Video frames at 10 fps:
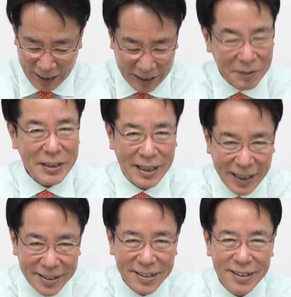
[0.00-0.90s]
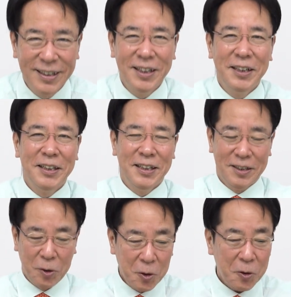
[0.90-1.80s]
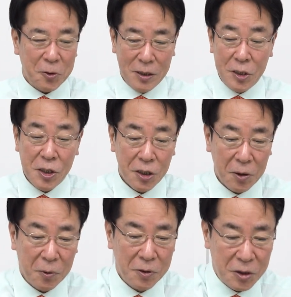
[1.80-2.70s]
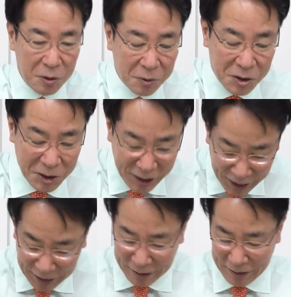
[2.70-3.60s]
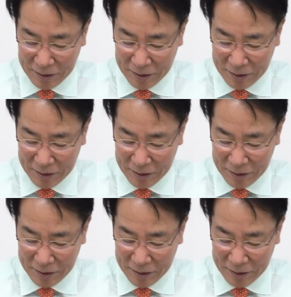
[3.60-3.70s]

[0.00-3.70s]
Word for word: 上がりましたね」という意思表示をして